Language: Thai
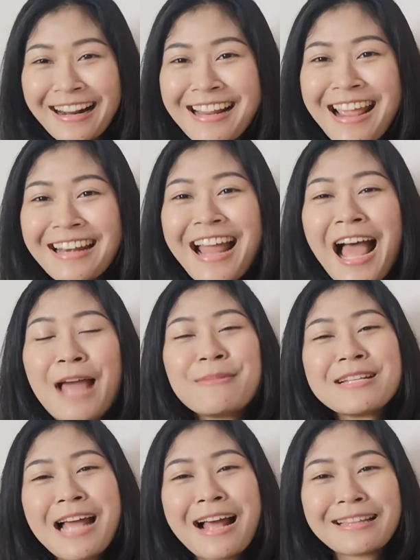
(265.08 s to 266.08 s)
หายเครียดได้
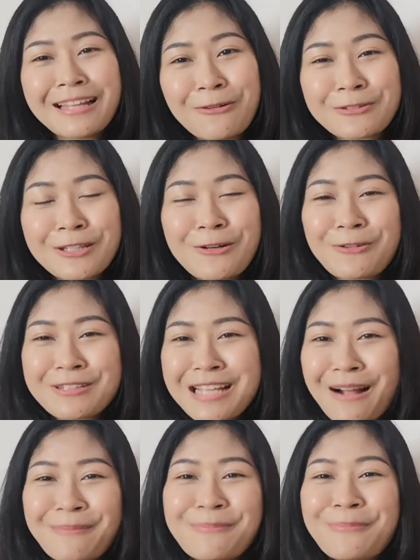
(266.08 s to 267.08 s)
มีฉากตลกตลก
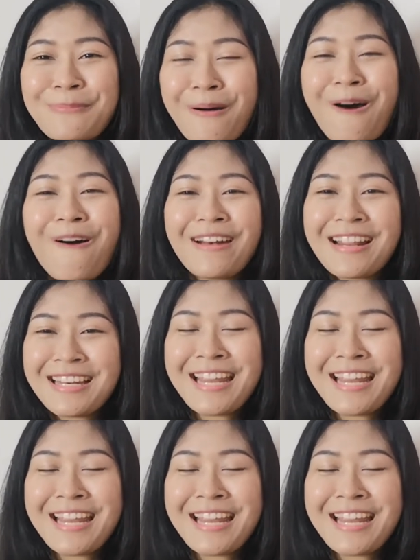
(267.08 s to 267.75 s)
จากหมอใน